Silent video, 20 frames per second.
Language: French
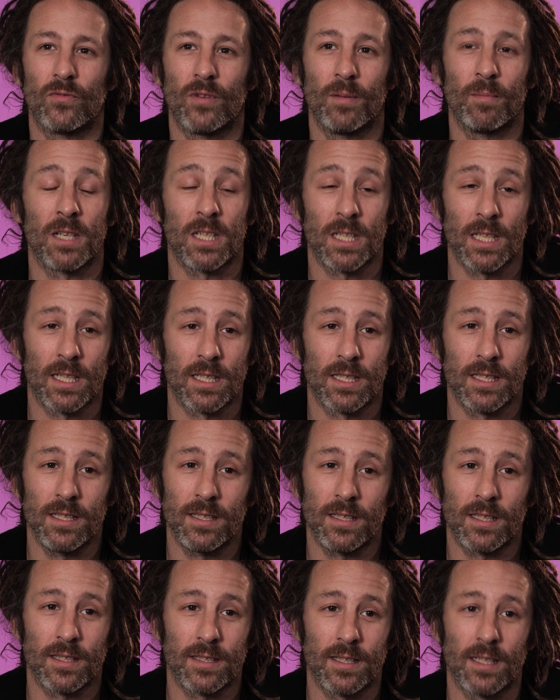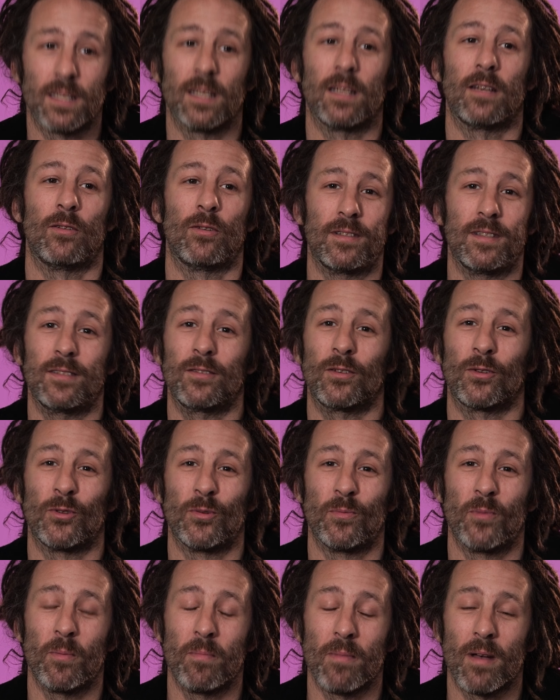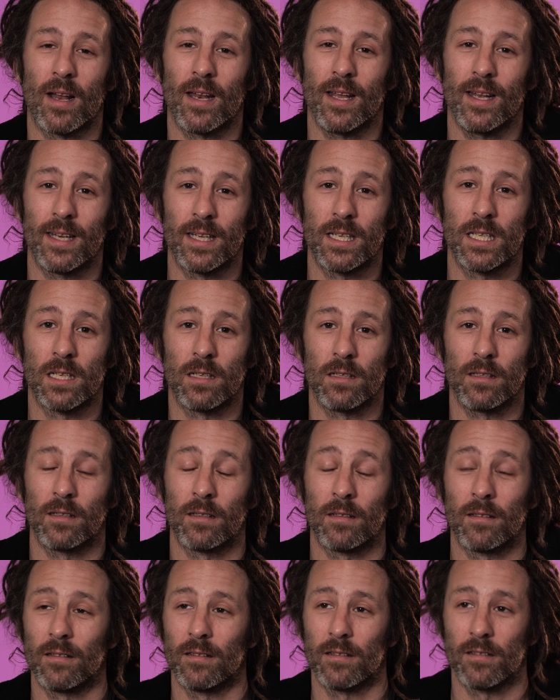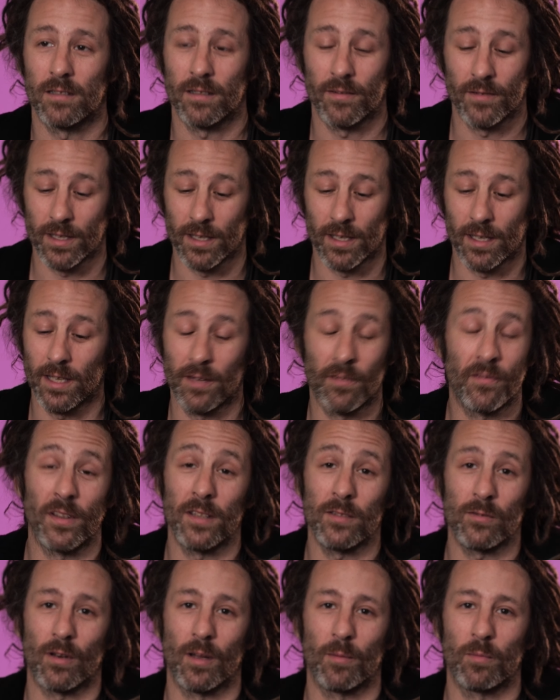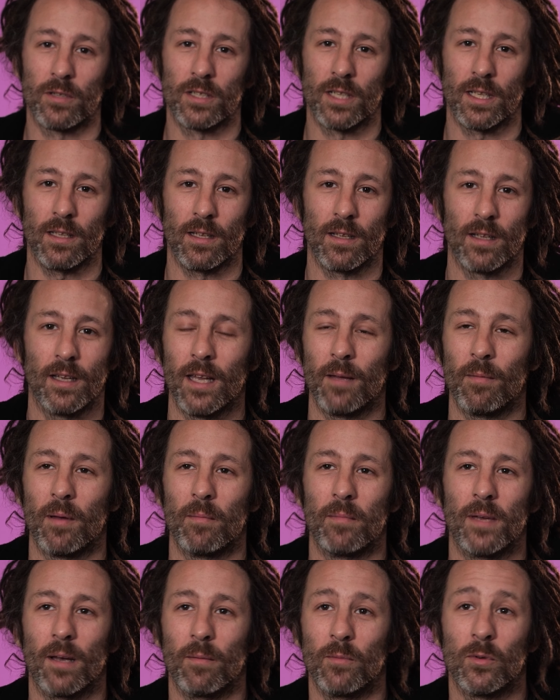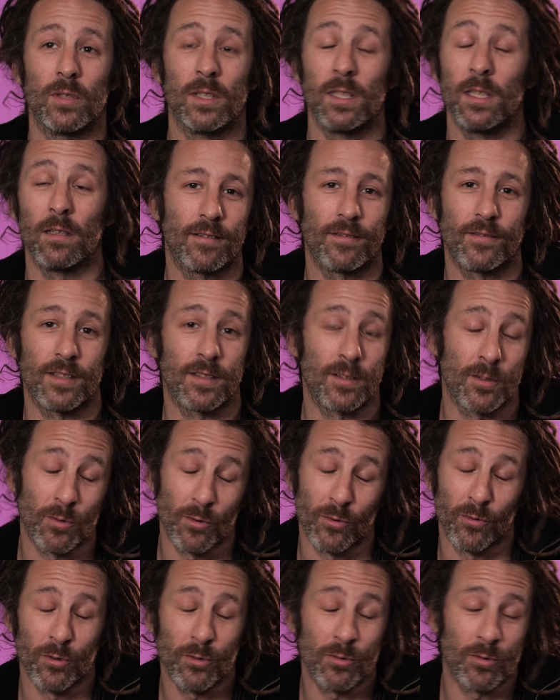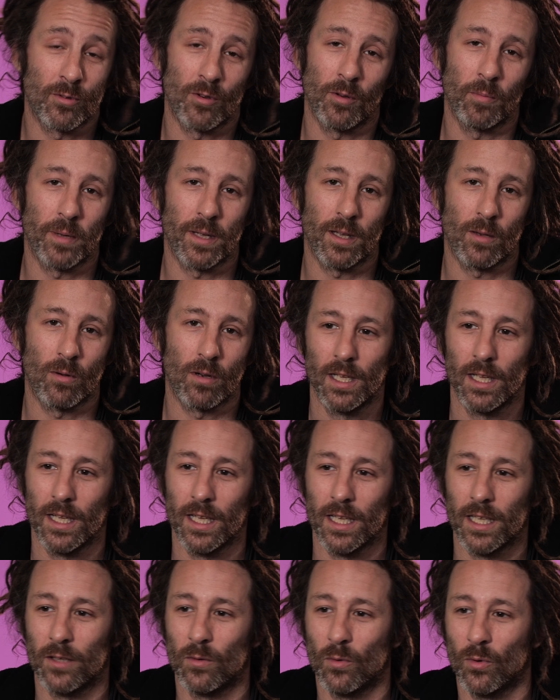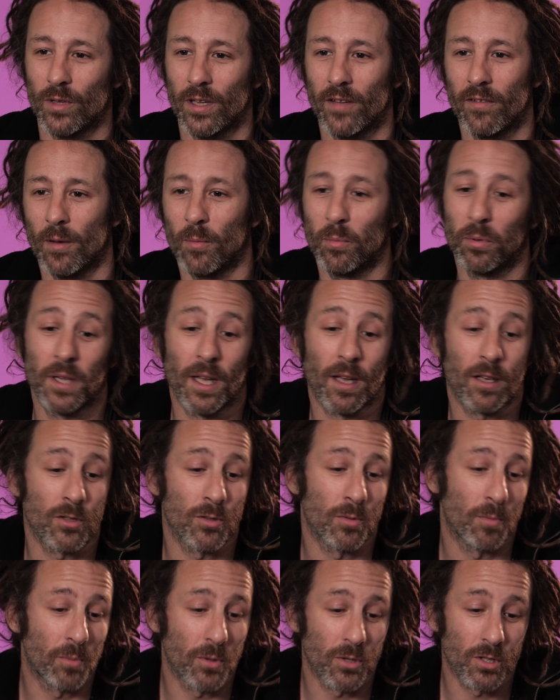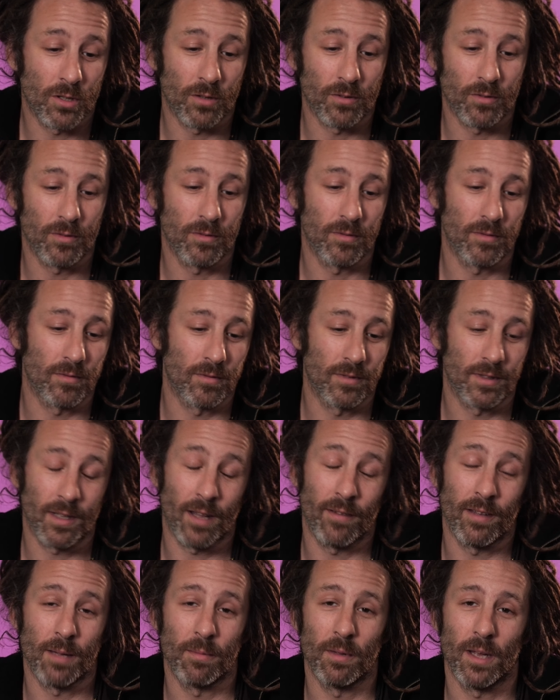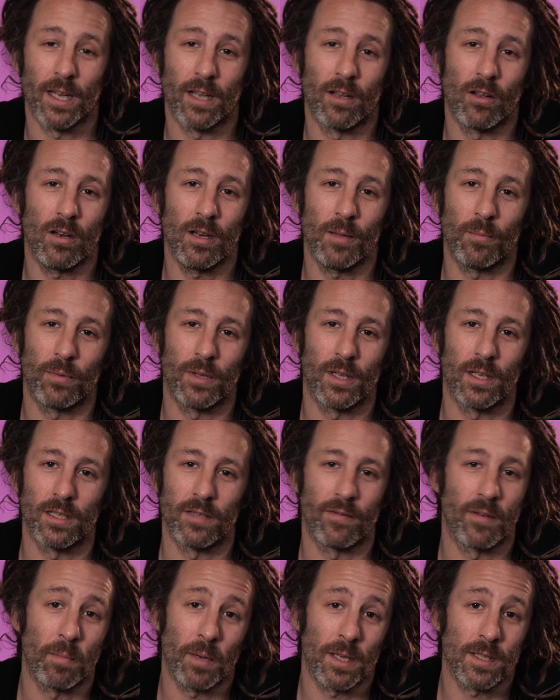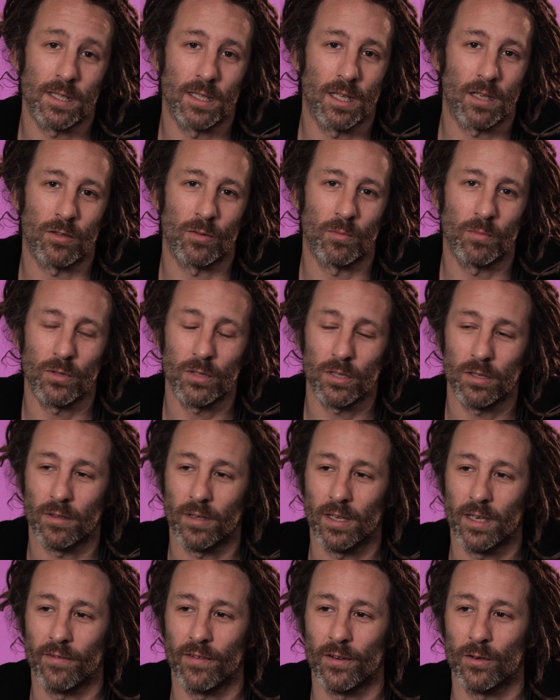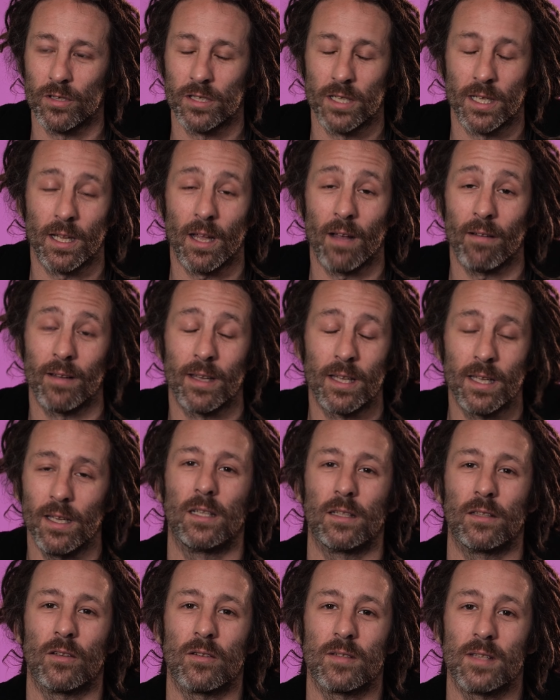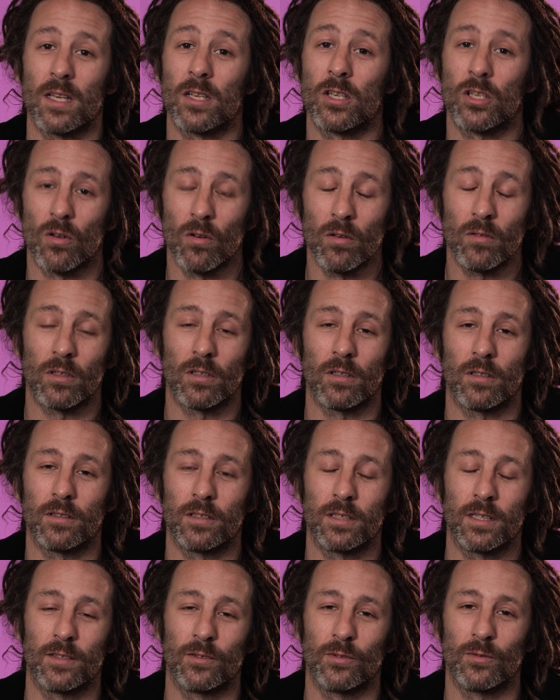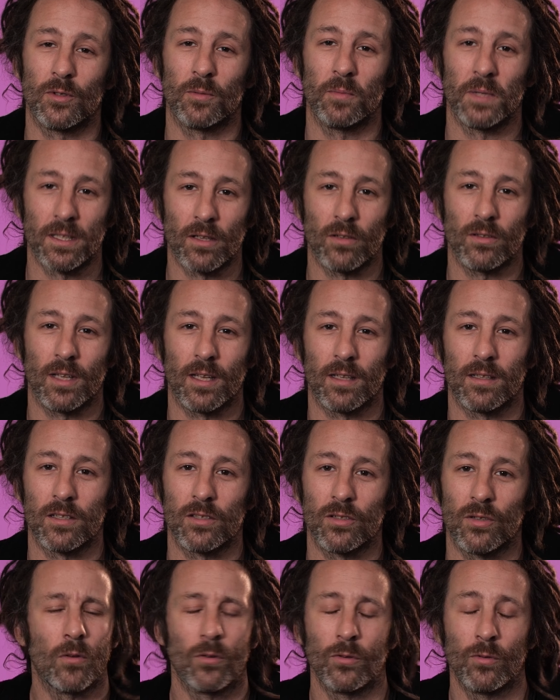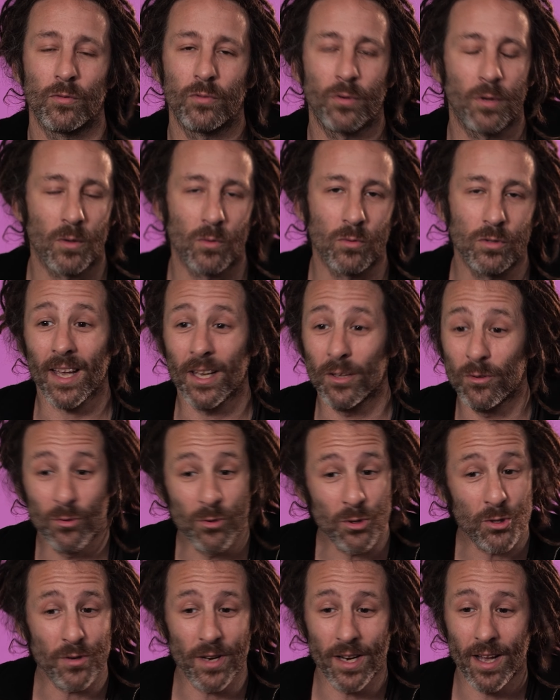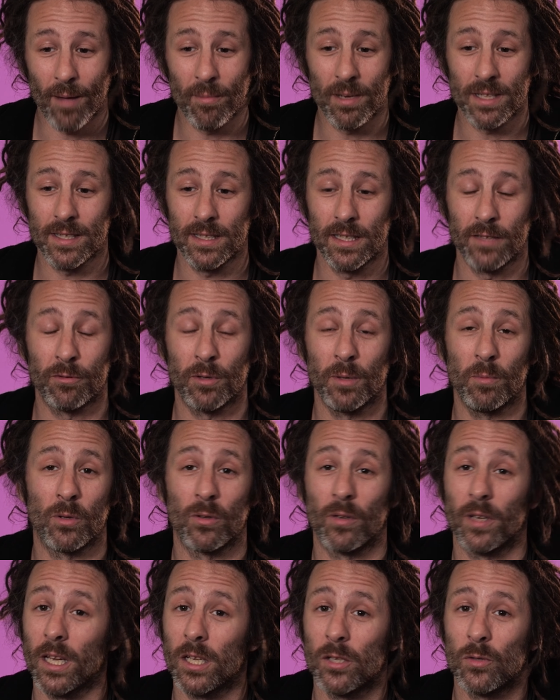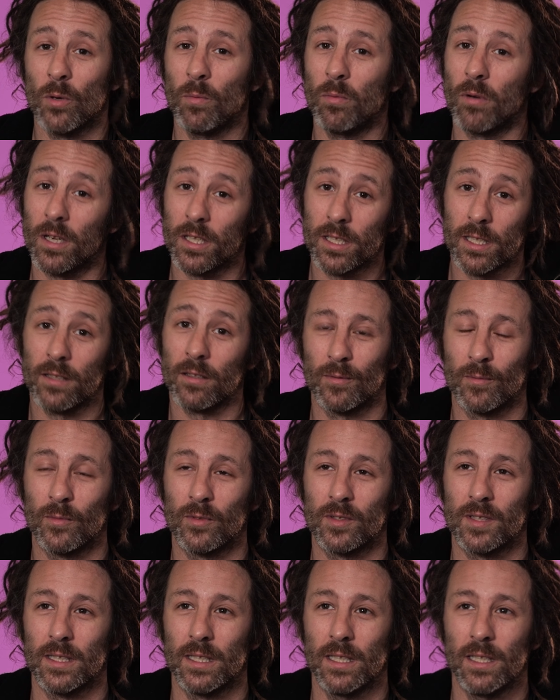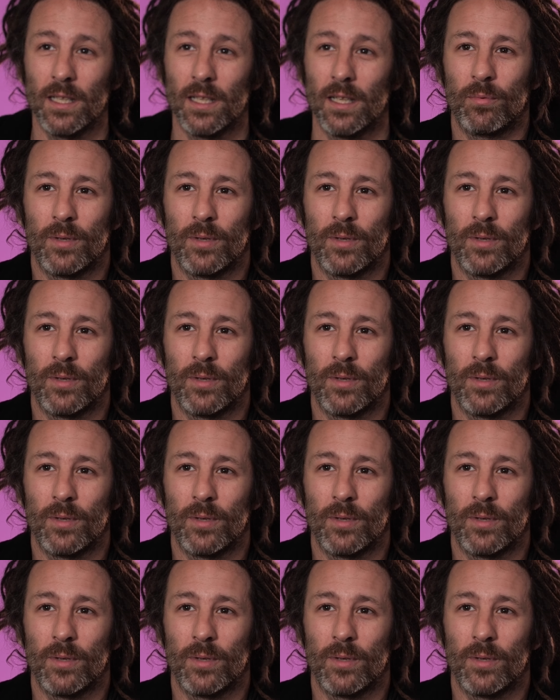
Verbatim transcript: Je voulais m'acheter un disque et c'était le disque de Bob Marley, Legend. Euh, j'avais kiffé sur la pochette. Et ma mère me dit, si tu le veux, tu te le payes. Et donc on avait un peu d'argent de poche quand on travaillait bien à l'école et puis j'avais pas assez d'argent de poche. Donc il a fallu que j'aille travailler dans un champ euh, chez une de mes tantes qui a des champs de fruits rouges. Et du coup, je suis allé ramasser des fruits pendant 4 jours pour acheter mon CD.